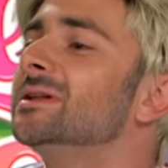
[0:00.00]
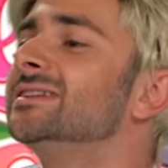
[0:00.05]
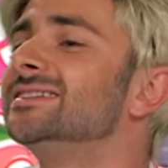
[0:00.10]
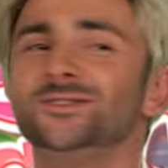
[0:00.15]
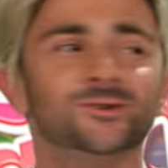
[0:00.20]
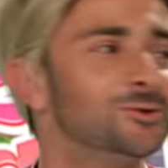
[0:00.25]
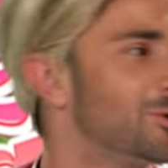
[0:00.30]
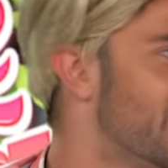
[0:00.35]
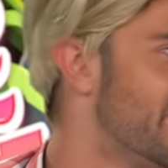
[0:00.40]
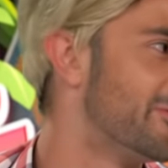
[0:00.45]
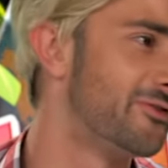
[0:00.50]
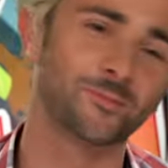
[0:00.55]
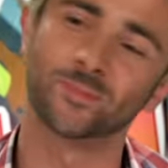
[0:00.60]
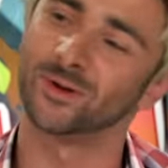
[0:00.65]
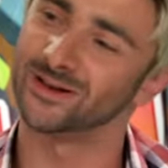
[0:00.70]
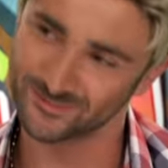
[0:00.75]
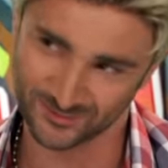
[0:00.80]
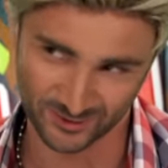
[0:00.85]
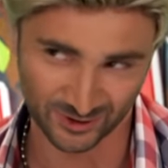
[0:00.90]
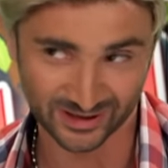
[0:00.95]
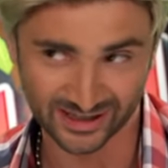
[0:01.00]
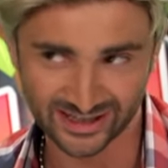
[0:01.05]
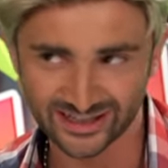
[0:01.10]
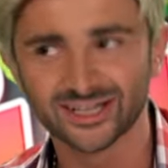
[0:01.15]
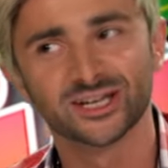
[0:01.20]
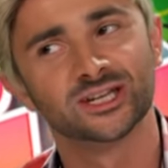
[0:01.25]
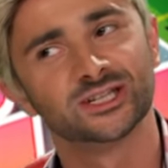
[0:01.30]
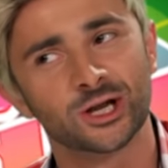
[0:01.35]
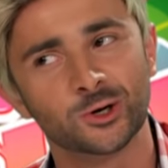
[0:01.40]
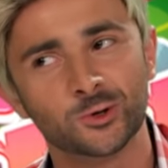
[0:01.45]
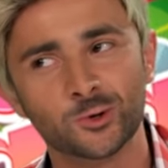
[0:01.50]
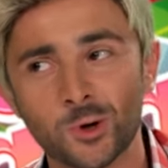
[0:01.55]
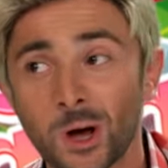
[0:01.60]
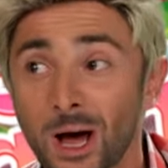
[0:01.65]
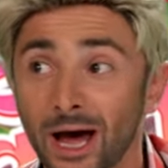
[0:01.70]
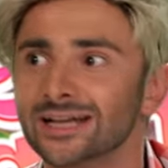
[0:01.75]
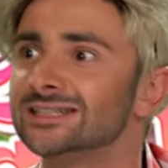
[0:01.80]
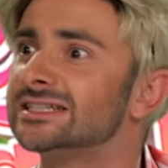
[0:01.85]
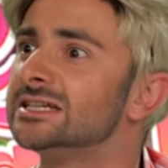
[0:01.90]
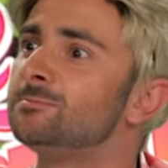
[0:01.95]
euh, Matignon, elle eh, fait pas l'hypocrite, j'ai lu,
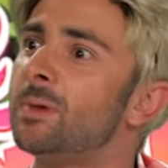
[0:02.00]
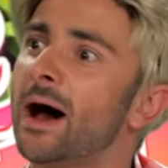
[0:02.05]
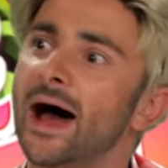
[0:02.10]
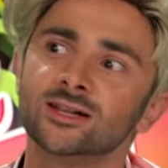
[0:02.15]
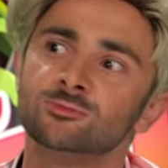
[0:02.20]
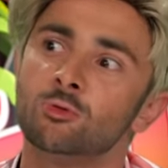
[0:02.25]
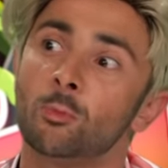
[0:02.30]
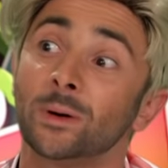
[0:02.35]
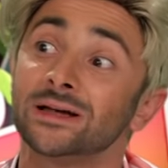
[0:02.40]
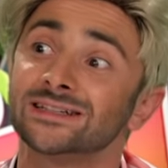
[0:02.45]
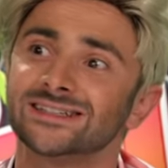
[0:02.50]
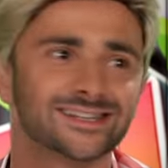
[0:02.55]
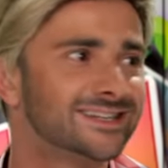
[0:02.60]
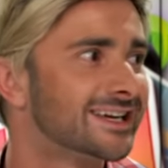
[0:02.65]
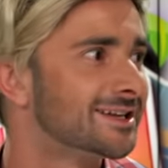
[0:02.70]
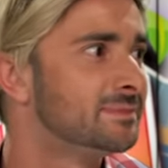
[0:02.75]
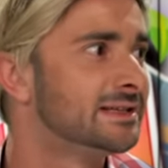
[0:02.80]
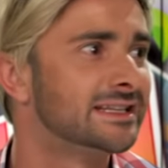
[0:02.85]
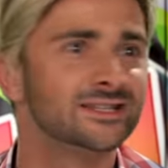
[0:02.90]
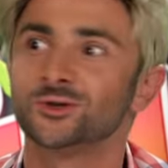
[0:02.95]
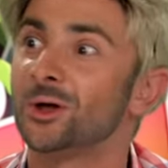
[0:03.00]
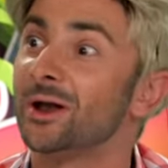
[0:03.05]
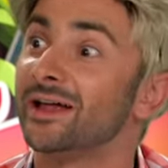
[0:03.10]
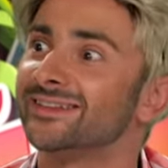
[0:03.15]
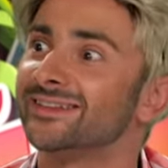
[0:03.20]
à ce qui paraît, il peut pas saquer le ministre de